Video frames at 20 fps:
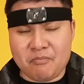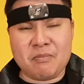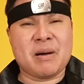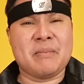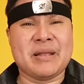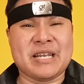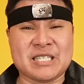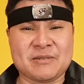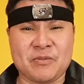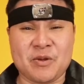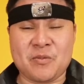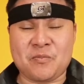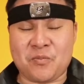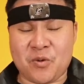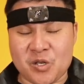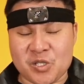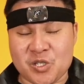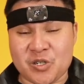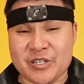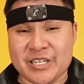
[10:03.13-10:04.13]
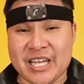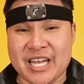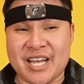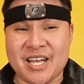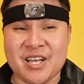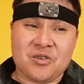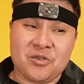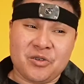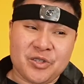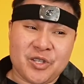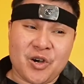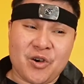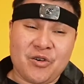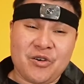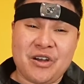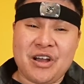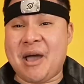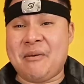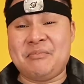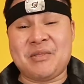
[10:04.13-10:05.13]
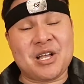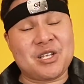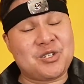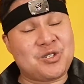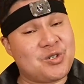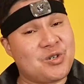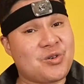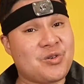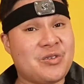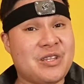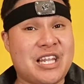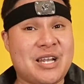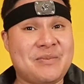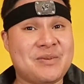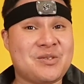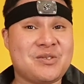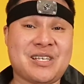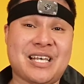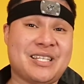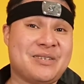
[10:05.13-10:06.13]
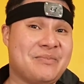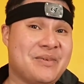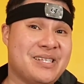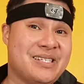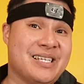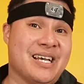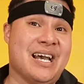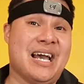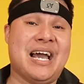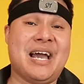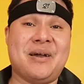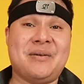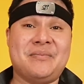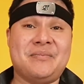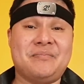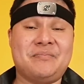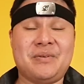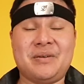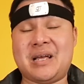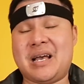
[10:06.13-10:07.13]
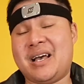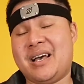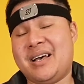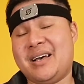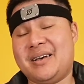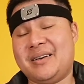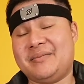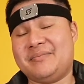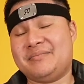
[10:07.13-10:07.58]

Mabilis po yung processor niya. Although, I'm not sure kung lalabas na sa ating bansa. Mm-hmm. Uh,